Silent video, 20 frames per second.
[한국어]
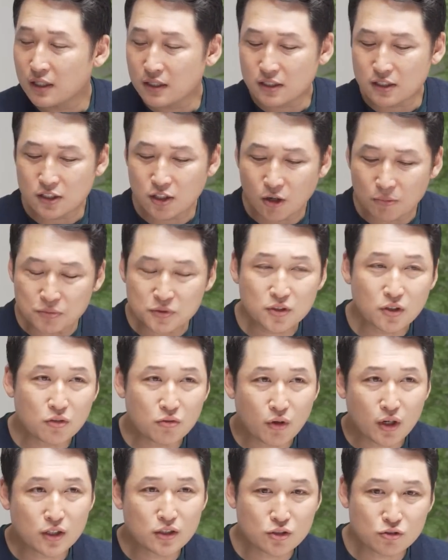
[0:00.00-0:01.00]
이
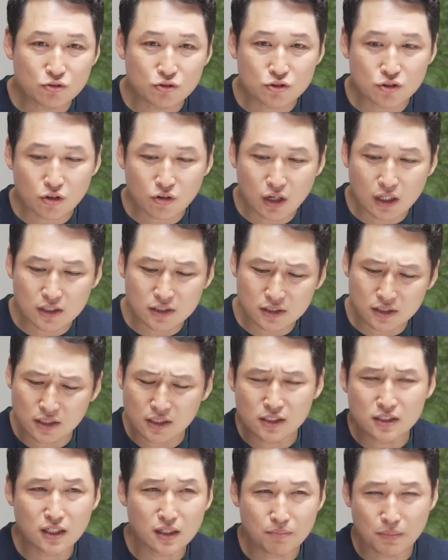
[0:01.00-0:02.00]
협성회를 구성하는
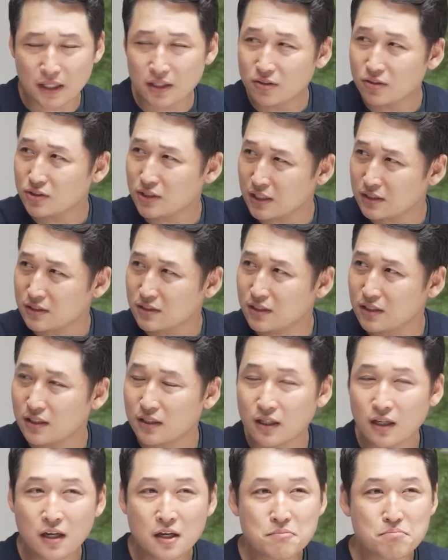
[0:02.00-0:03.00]
1차
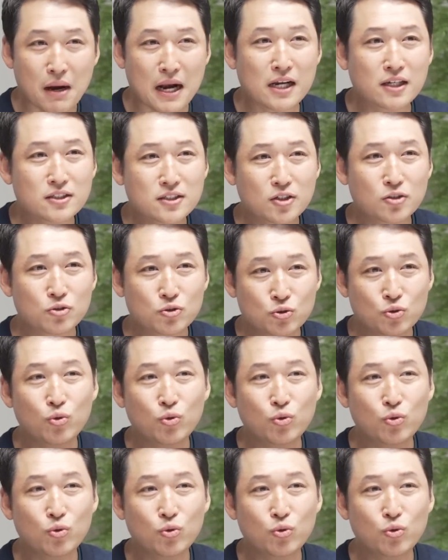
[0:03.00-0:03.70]
벤더사들이 말 그대로